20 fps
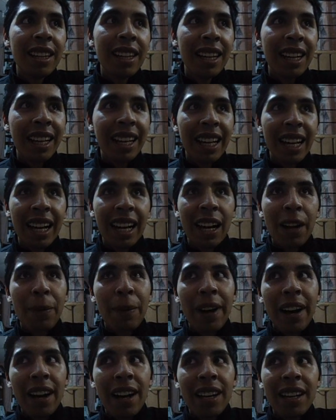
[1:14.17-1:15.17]
tiene que
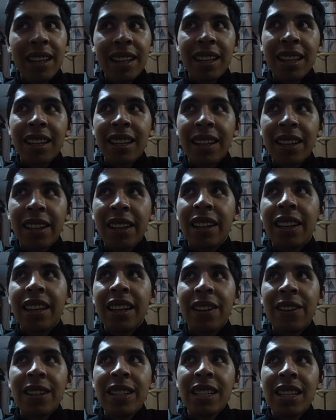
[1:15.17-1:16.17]
grabar y, tiene,
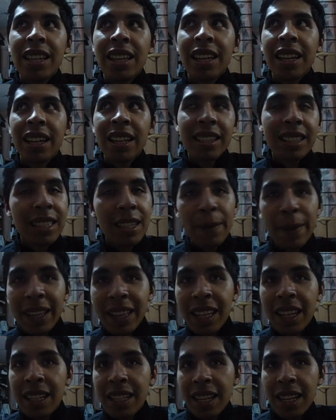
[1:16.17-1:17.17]
y yo así de, ah, se ve
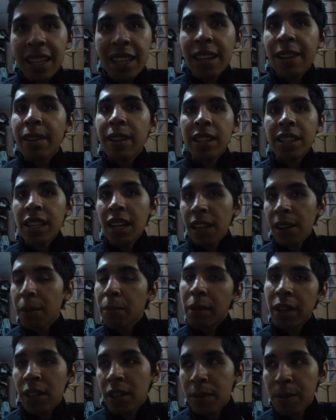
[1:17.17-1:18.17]
interesante. Yo sabía
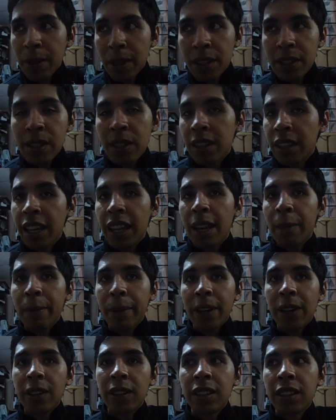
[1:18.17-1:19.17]
varios videos con ella,
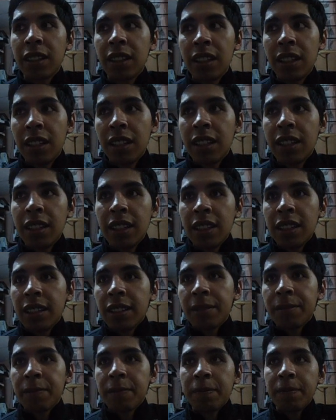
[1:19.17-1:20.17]
pero
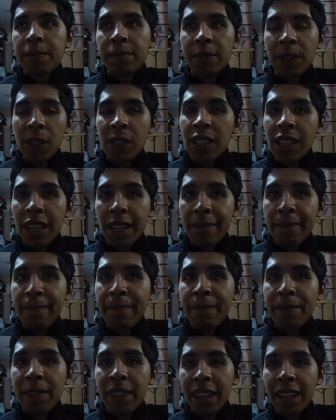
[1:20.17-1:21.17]
no sé,
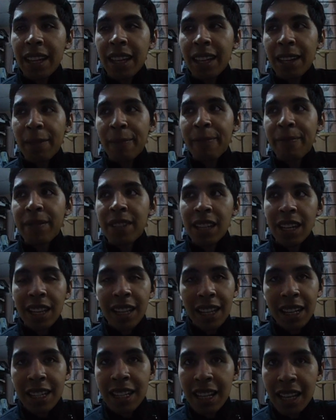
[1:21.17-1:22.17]
dije, sería
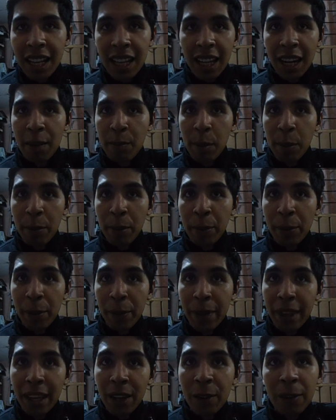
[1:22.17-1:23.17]
interesante tener mi propio
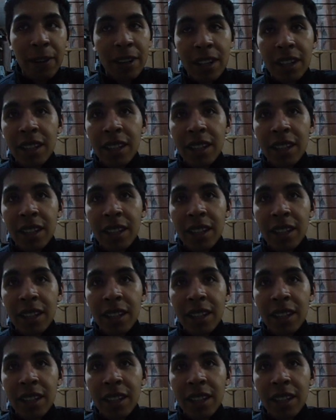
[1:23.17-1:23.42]
video.